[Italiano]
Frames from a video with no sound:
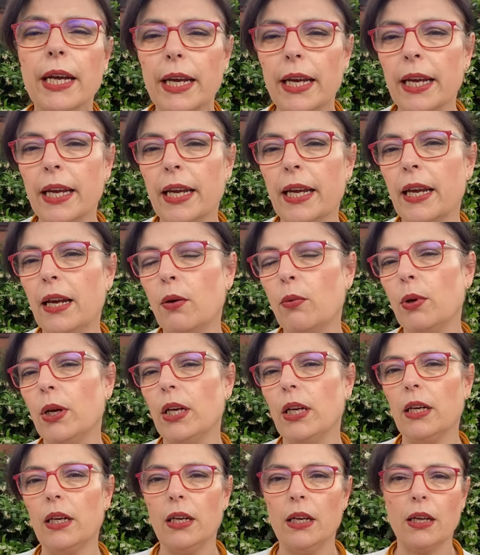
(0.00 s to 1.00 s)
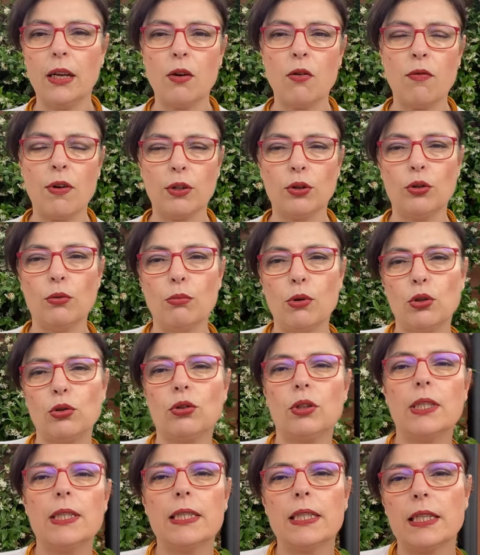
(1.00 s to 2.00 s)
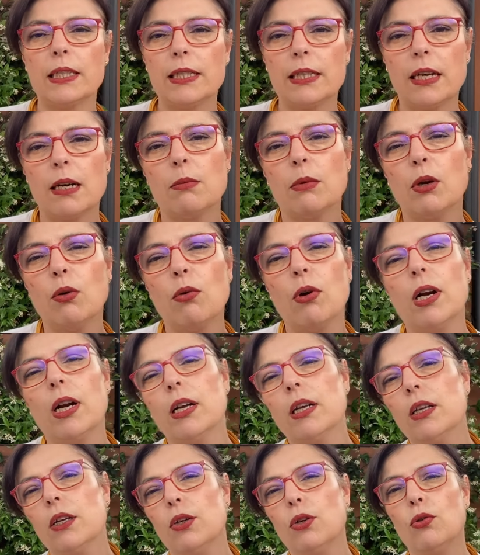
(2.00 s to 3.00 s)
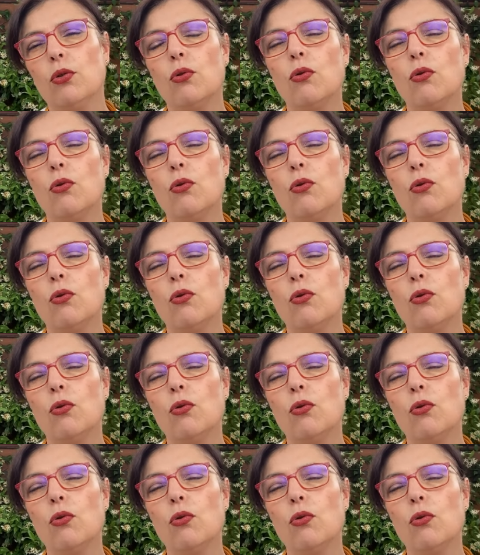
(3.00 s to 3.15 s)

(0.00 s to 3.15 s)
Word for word: e quindi ho fatto in modo di straziarmi il cuore anch'io